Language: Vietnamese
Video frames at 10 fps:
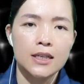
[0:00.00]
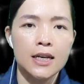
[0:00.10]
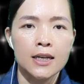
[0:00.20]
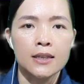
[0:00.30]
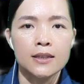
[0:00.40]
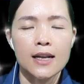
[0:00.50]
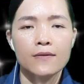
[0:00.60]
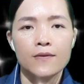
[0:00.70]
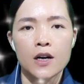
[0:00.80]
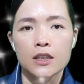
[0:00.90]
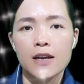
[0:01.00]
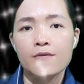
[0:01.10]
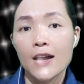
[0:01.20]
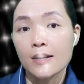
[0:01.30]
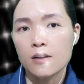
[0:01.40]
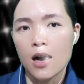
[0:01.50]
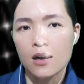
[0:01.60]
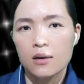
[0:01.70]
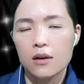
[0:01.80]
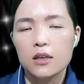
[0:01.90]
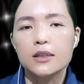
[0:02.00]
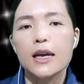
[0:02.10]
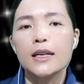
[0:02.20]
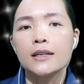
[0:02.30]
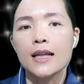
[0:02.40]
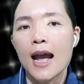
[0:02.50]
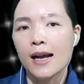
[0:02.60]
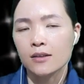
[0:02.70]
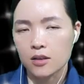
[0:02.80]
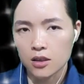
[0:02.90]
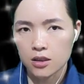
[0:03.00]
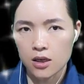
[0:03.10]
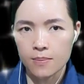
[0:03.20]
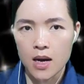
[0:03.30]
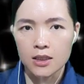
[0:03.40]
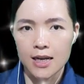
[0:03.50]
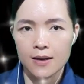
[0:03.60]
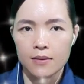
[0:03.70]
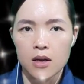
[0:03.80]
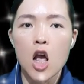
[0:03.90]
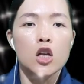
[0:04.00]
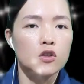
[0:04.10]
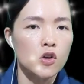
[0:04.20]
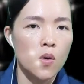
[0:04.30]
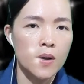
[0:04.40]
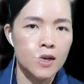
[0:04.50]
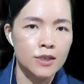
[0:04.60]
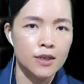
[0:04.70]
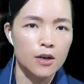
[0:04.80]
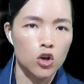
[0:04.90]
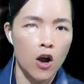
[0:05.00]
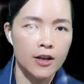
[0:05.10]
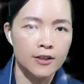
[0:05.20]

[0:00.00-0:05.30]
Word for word: Nhìn sang vợ thêm phát nữa, tên Thang từ từ mở chăn rồi rời khỏi